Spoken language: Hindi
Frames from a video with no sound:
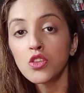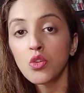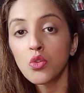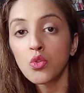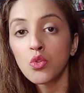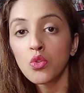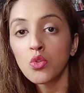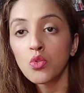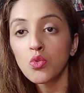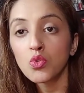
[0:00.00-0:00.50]

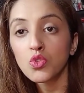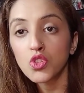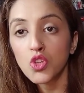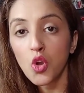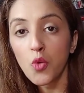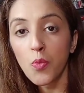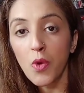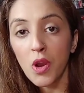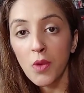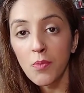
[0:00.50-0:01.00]
तो
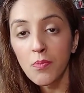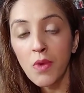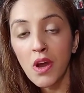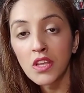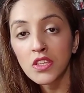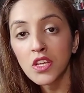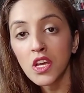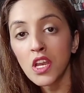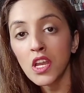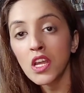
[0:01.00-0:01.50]
उसके ऊपर हम
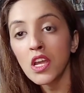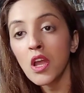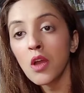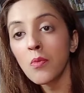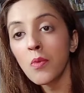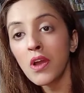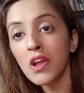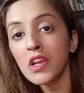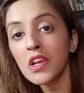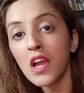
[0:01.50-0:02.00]
बात करेंगे
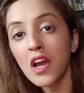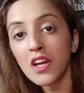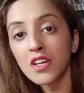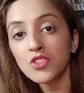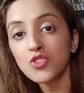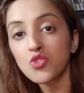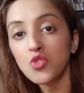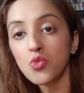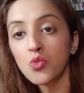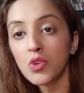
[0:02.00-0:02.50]
हमारी
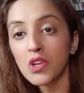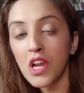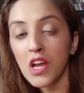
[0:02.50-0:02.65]
लास्ट जो